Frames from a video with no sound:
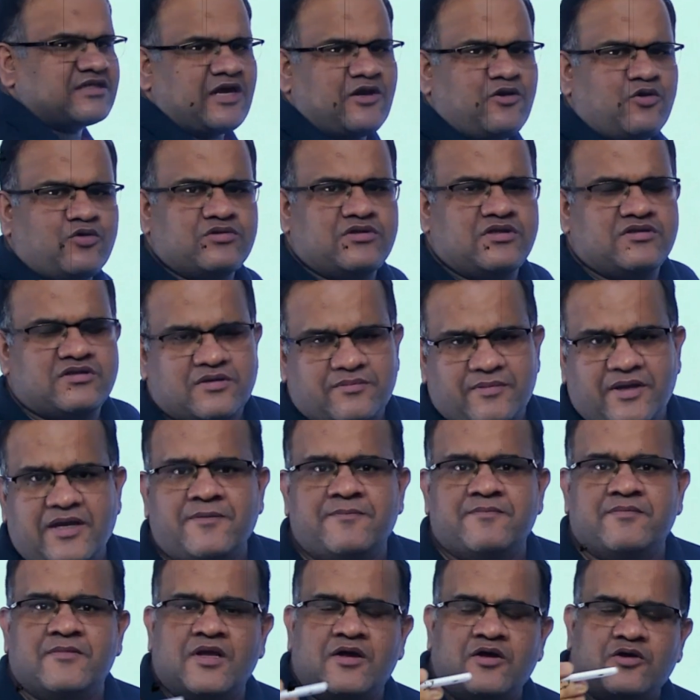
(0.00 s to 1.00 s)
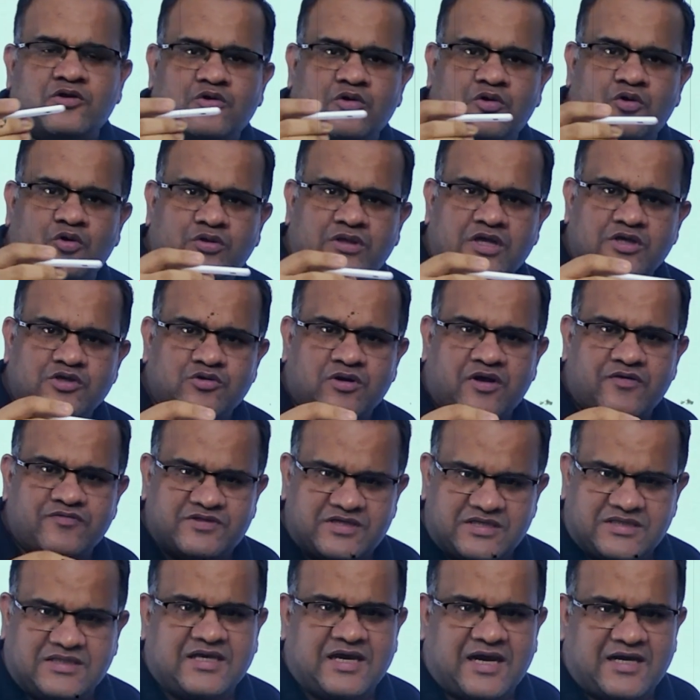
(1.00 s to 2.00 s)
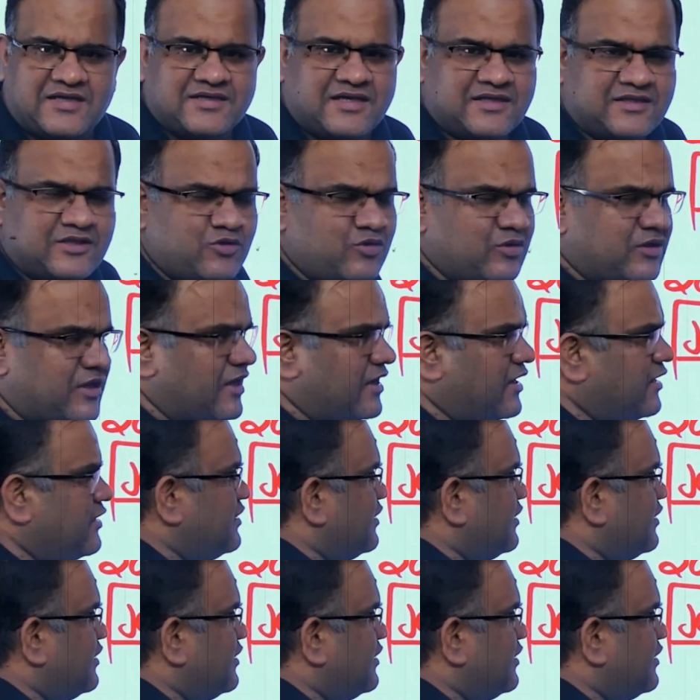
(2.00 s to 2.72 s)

है लोकतंत्र में तो लोकतंत्र चुनाव जीत के आ जाते तो कह रहे हैं